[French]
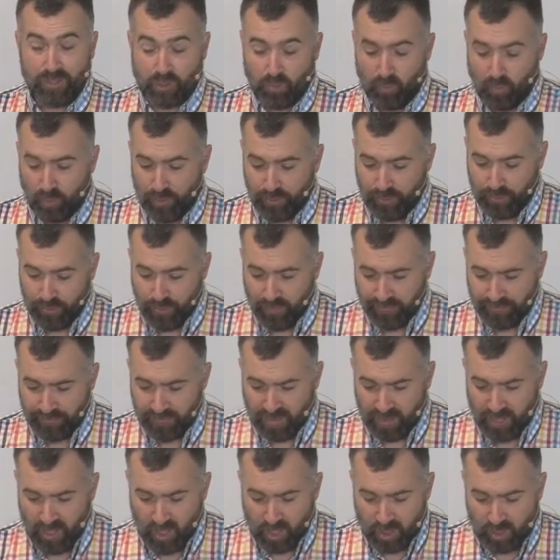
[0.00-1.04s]
3.2,
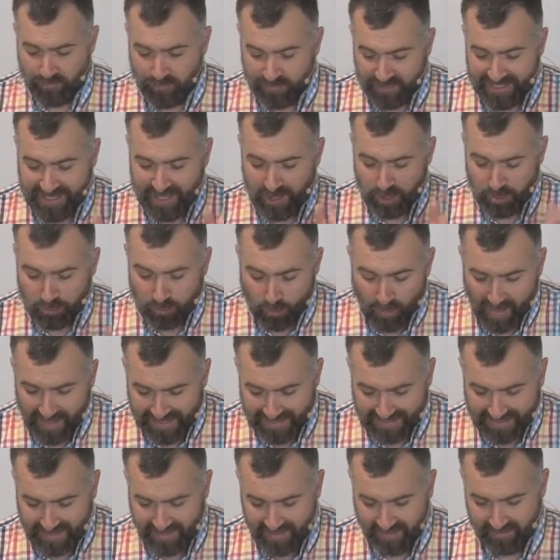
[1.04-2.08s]
je vous ai
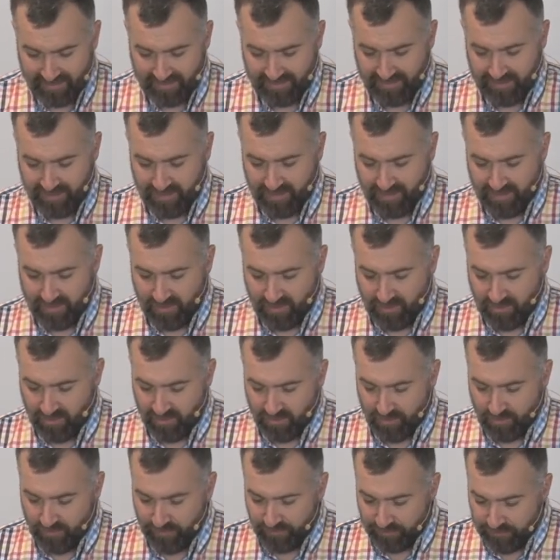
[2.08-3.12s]
choisi,
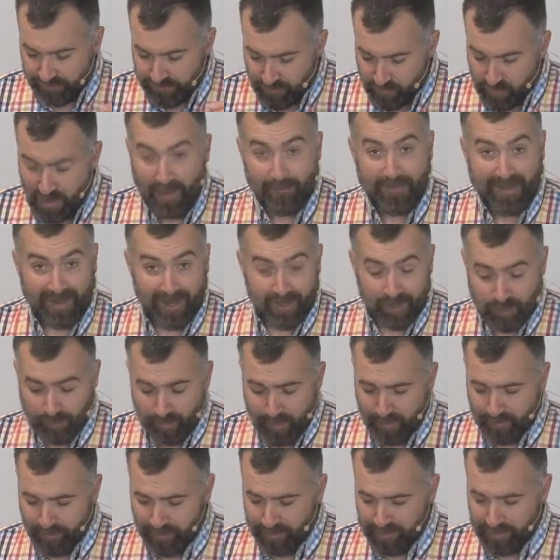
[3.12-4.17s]
vous en parlant du
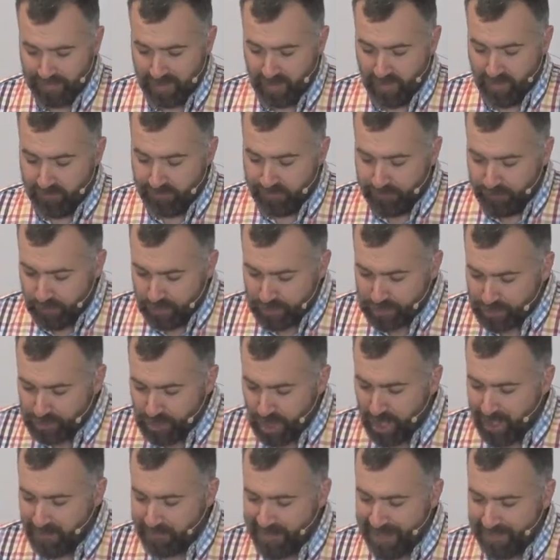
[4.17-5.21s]
peuple, vous
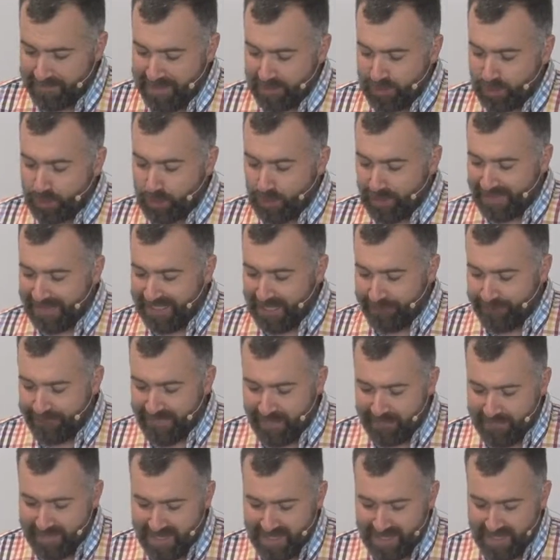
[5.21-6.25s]
seul parmi toutes les
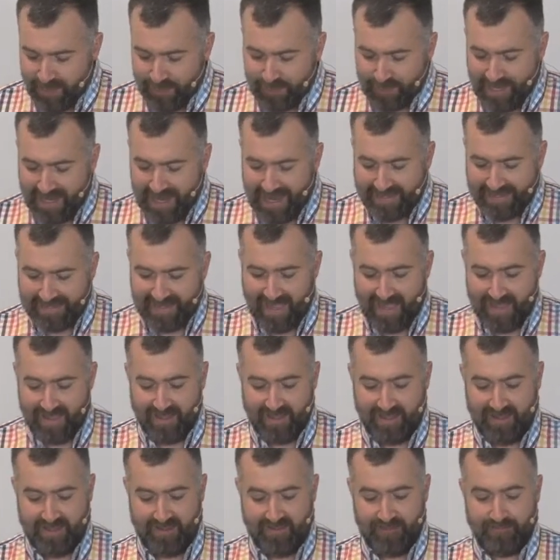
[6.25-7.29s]
familles de la
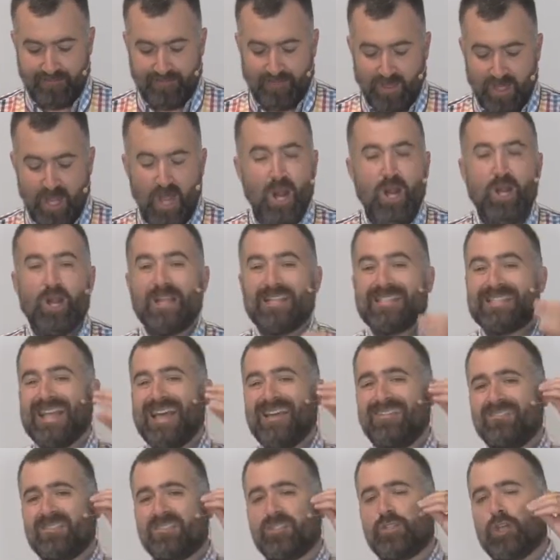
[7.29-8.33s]
terre. Le
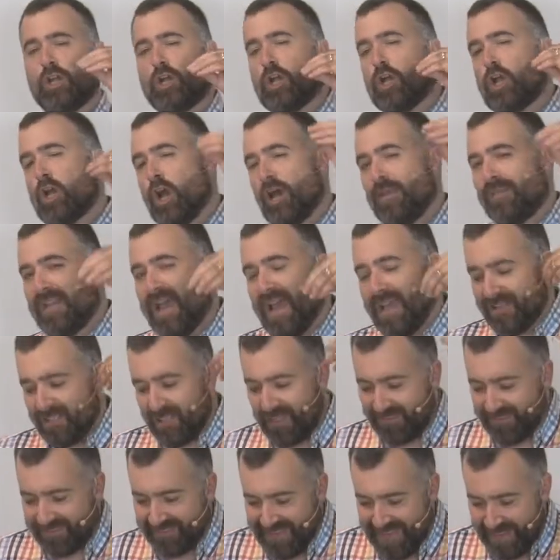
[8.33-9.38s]
sens de
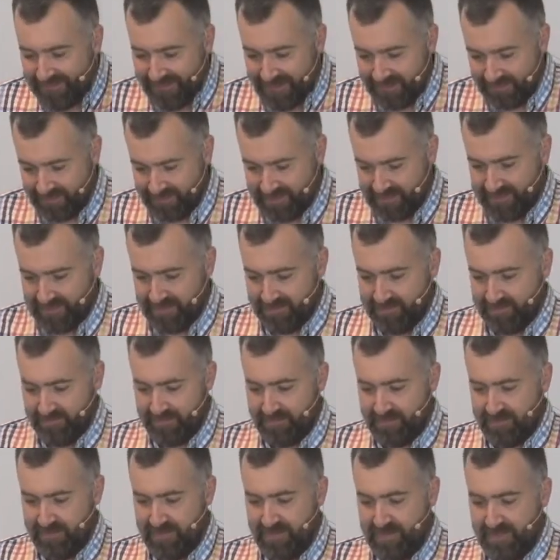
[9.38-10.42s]
connaître d'avance,
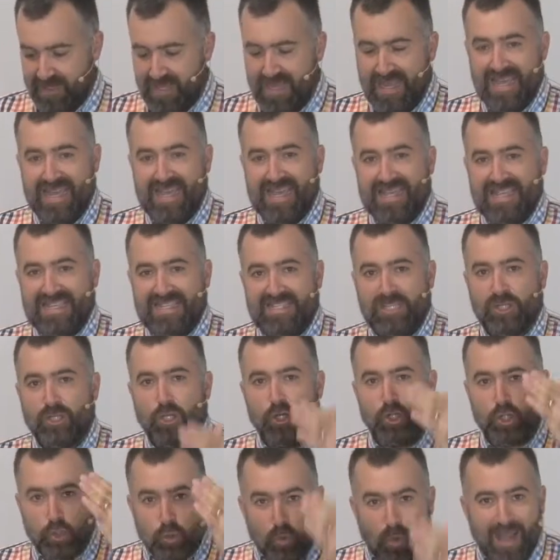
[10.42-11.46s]
c'est de
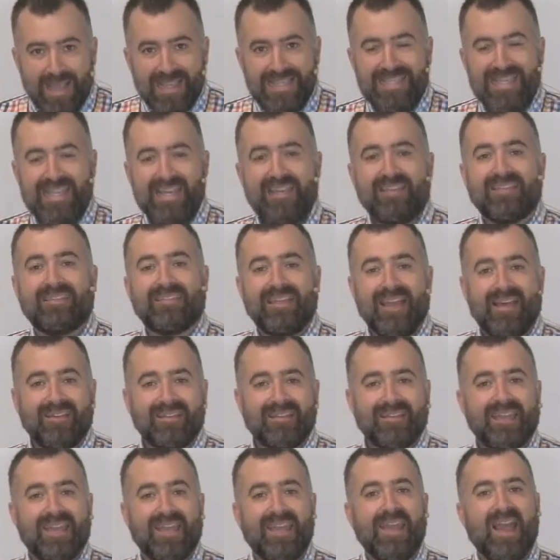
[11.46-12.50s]
choisir
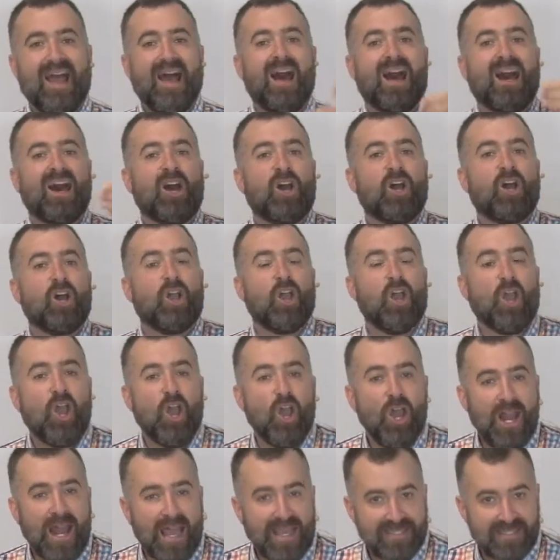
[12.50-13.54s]
d'entrer en
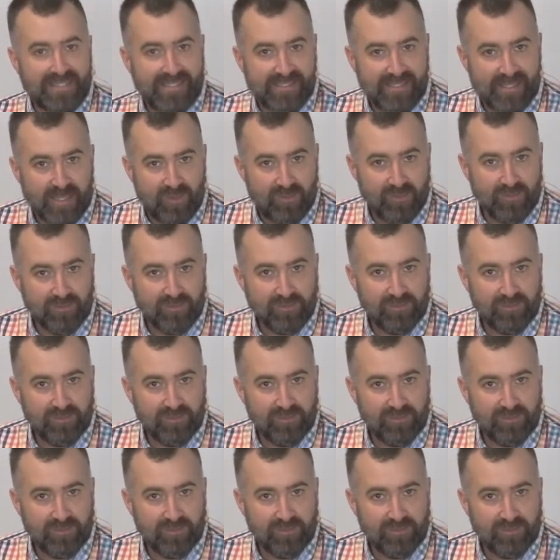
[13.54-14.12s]
relation.